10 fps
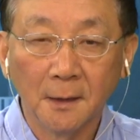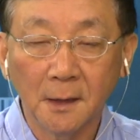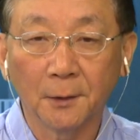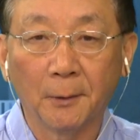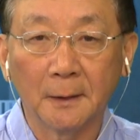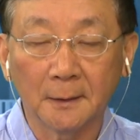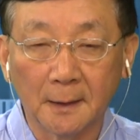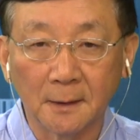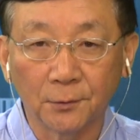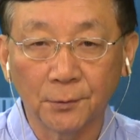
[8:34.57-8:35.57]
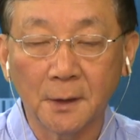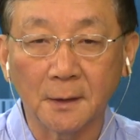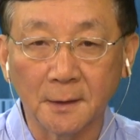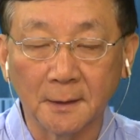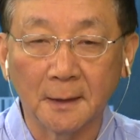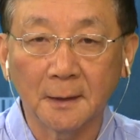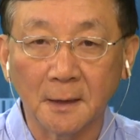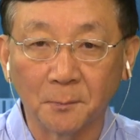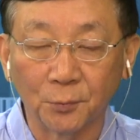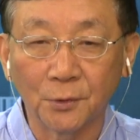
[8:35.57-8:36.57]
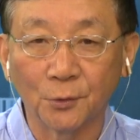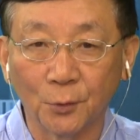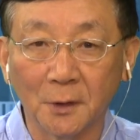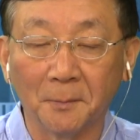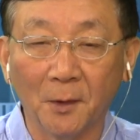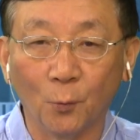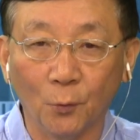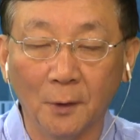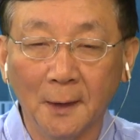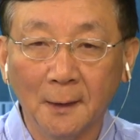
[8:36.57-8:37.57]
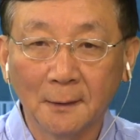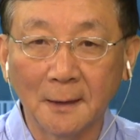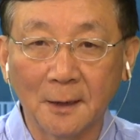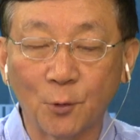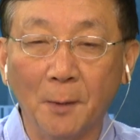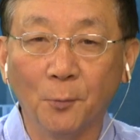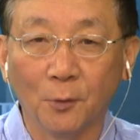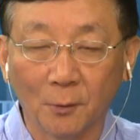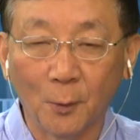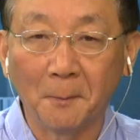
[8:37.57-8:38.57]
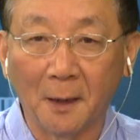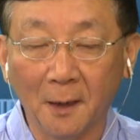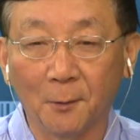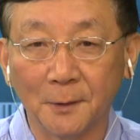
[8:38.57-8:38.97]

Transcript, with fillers: 这样的话呢，大家都上四天，但是不是说礼拜五大家全部关门了，